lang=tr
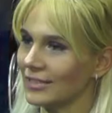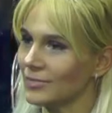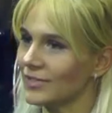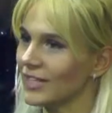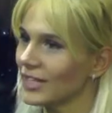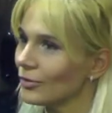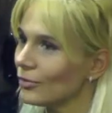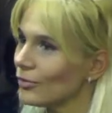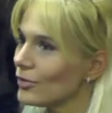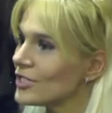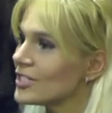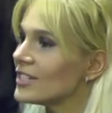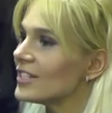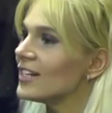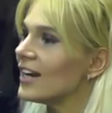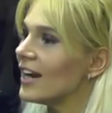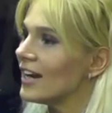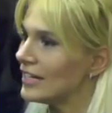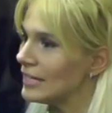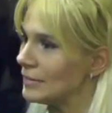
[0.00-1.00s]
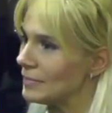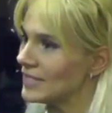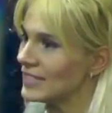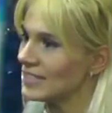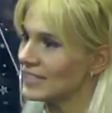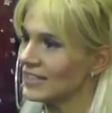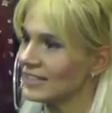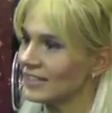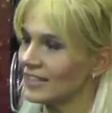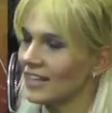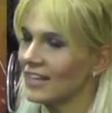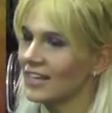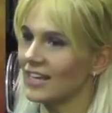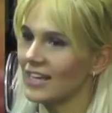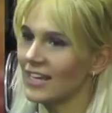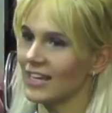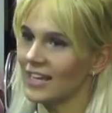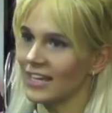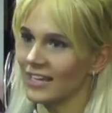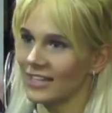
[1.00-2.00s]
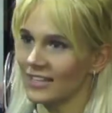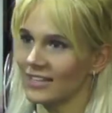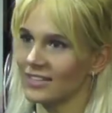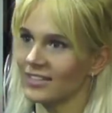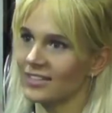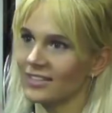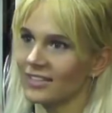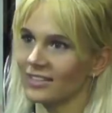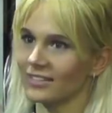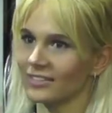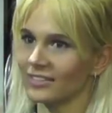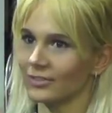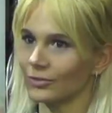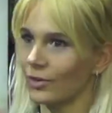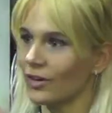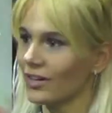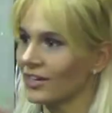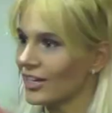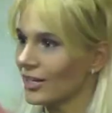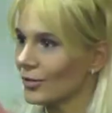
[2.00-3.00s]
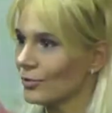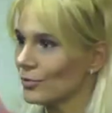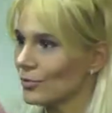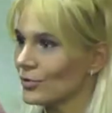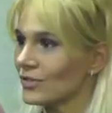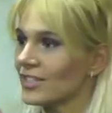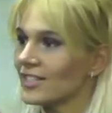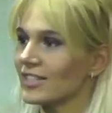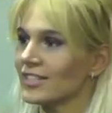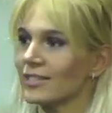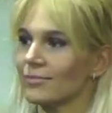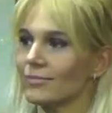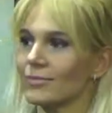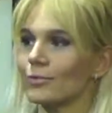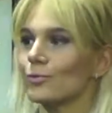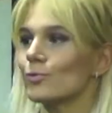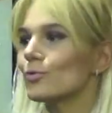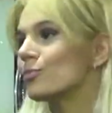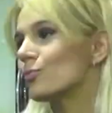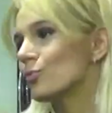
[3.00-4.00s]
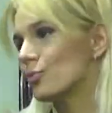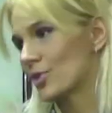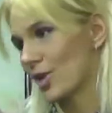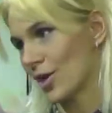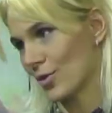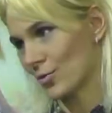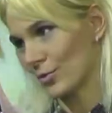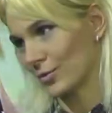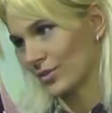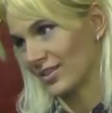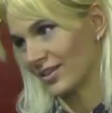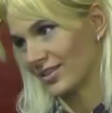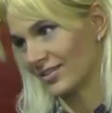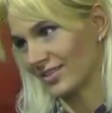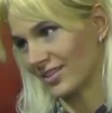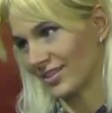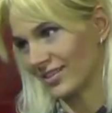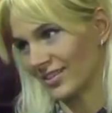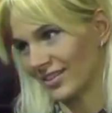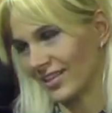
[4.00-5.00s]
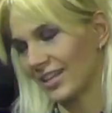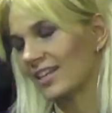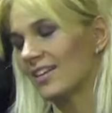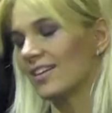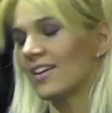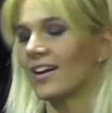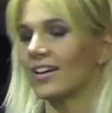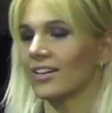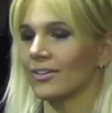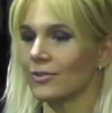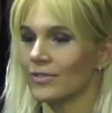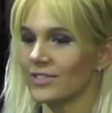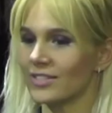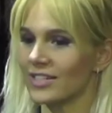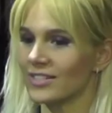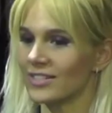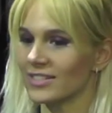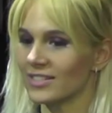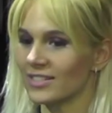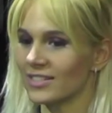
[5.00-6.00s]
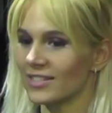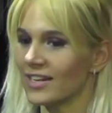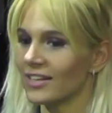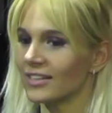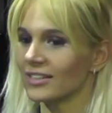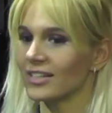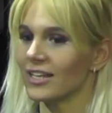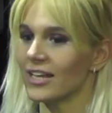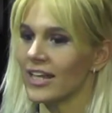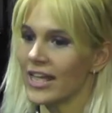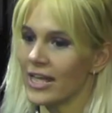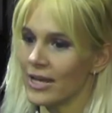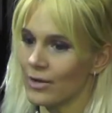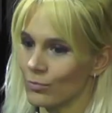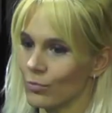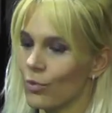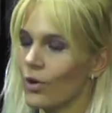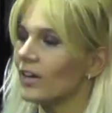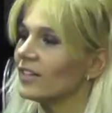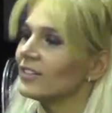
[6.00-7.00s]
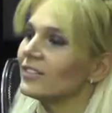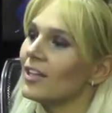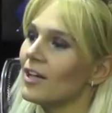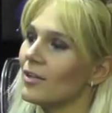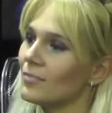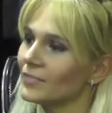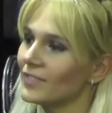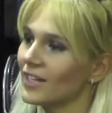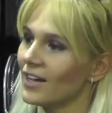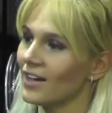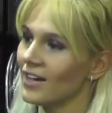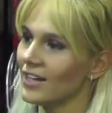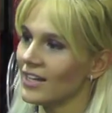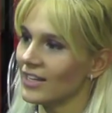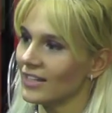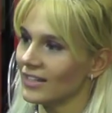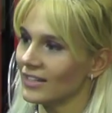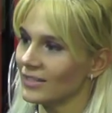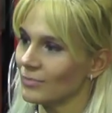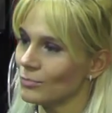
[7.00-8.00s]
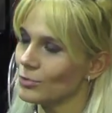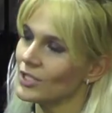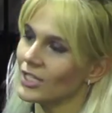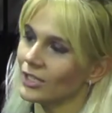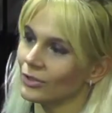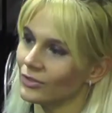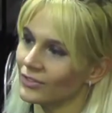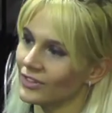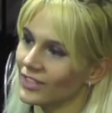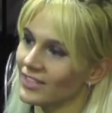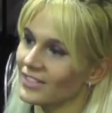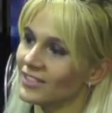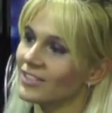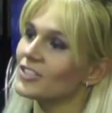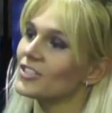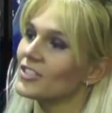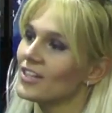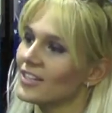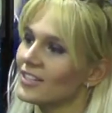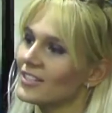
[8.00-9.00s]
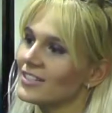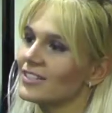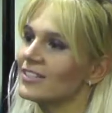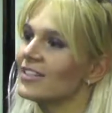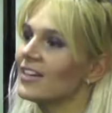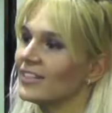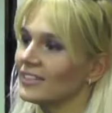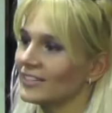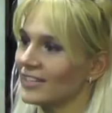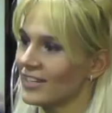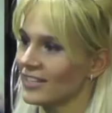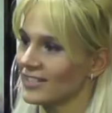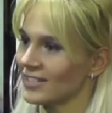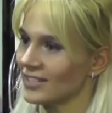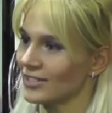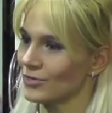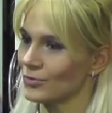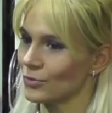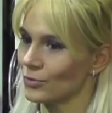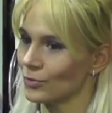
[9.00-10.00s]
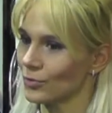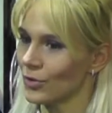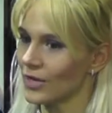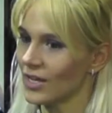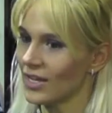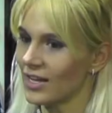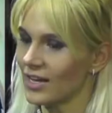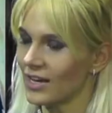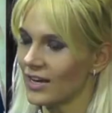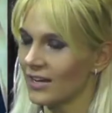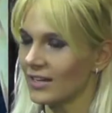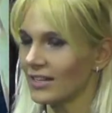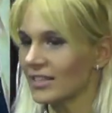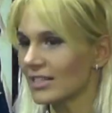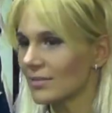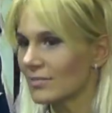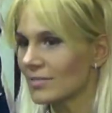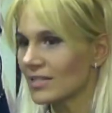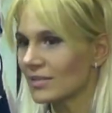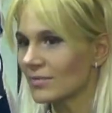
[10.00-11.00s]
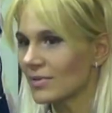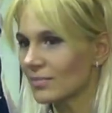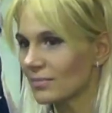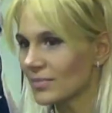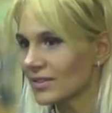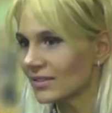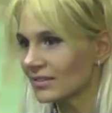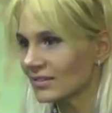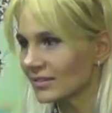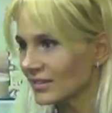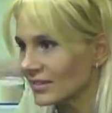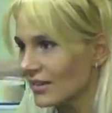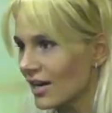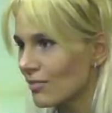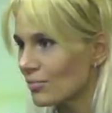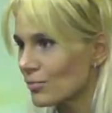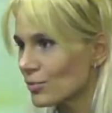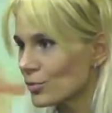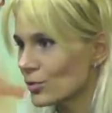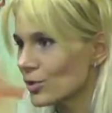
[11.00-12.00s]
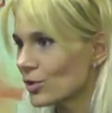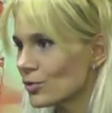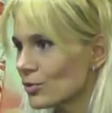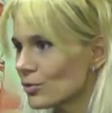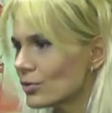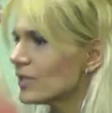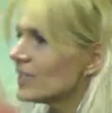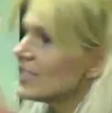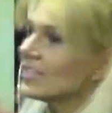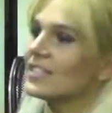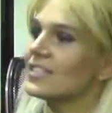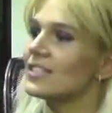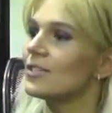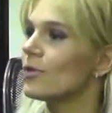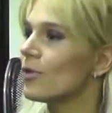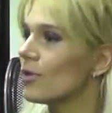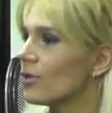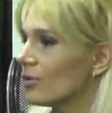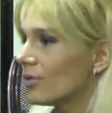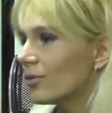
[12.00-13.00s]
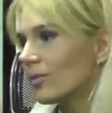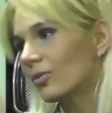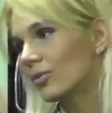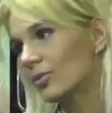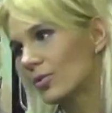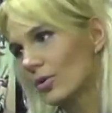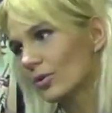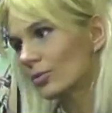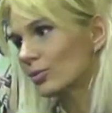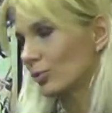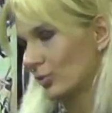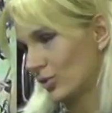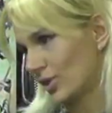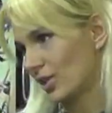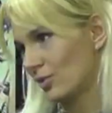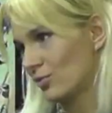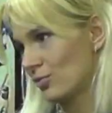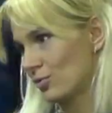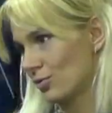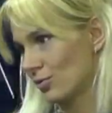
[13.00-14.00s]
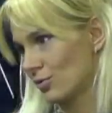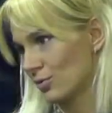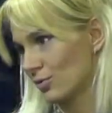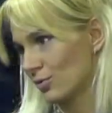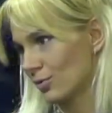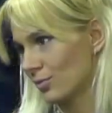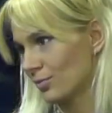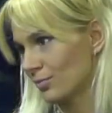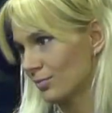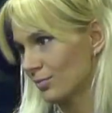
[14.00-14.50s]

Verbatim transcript: teknolojinin ilerlemesiyle insanların o hayal gücü tasarımlar ucu bucağı yok zaten illa ki. O yüzden sizler de bu anlamda e, bu sektörde aslında şanslılardansınız. Çünkü hani kimi zaman bir tıkanma süreci olur sizde o yoktur diye düşünüyorum.